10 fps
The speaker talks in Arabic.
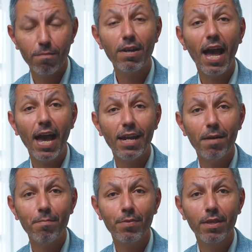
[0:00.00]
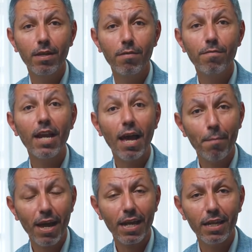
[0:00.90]
في العالم في
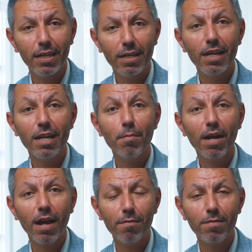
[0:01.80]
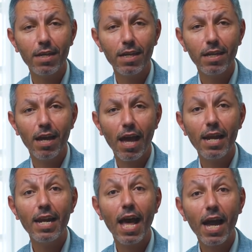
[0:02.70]
الاماكن اللي المراه فيه
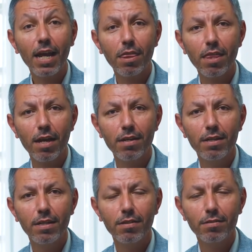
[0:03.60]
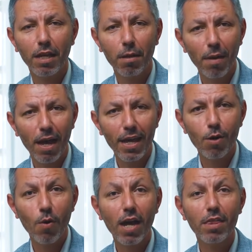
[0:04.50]
الاكثر
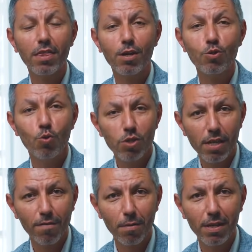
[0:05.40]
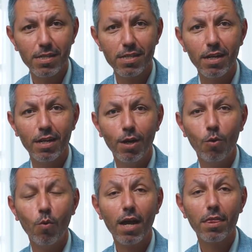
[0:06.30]
تخبايه واكثر جلوسا في المنزل
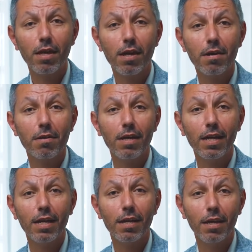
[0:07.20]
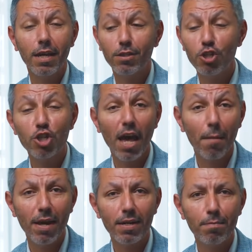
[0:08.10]
واكثر آه،
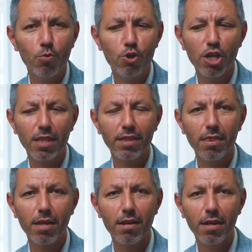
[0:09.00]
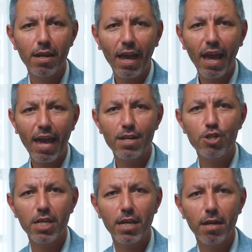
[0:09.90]
احتشاما من وجهه نظر
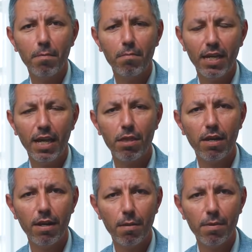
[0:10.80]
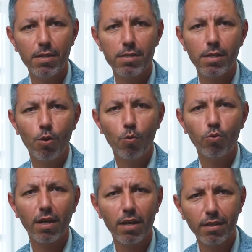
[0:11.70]
خارجية من حيث اللبس
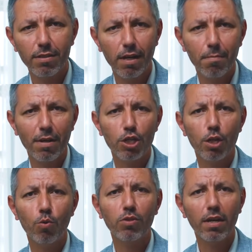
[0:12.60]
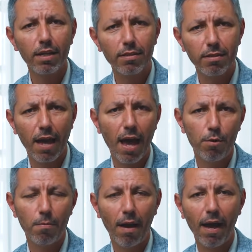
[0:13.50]
وطريقة المشي وطريقة التعامل